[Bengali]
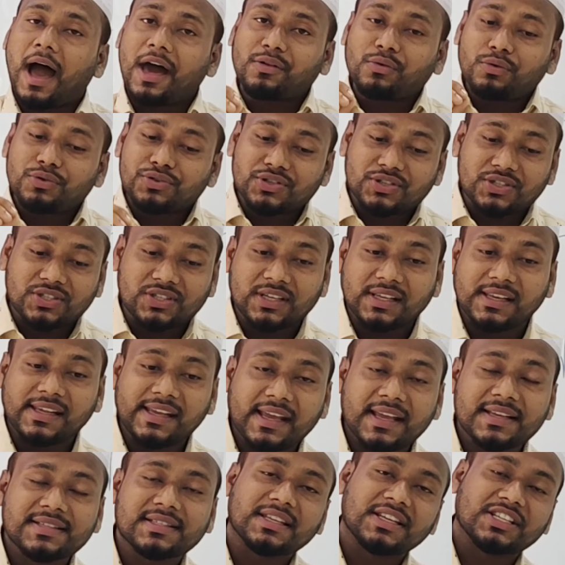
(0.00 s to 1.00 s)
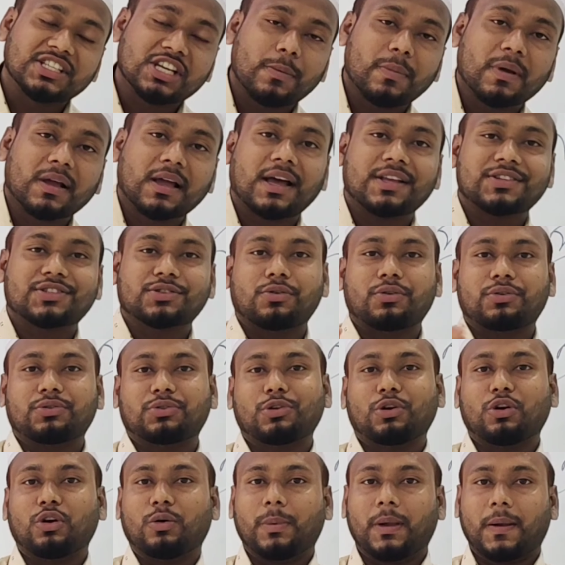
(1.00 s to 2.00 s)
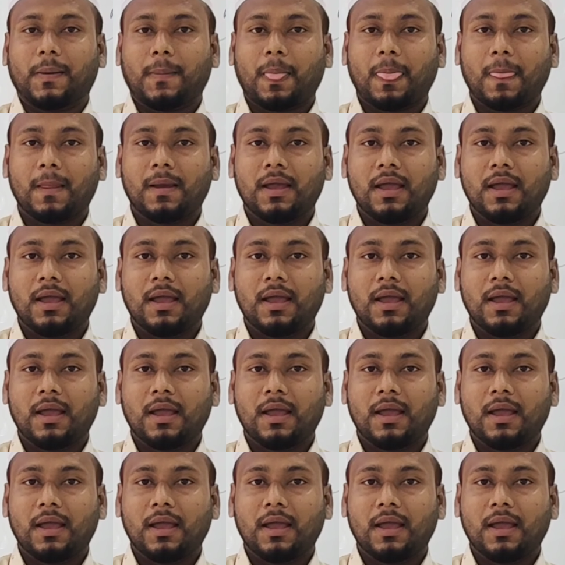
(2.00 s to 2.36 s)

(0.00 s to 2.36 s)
আরও সিরিয়াস হিসাবে কাজ করতে হবে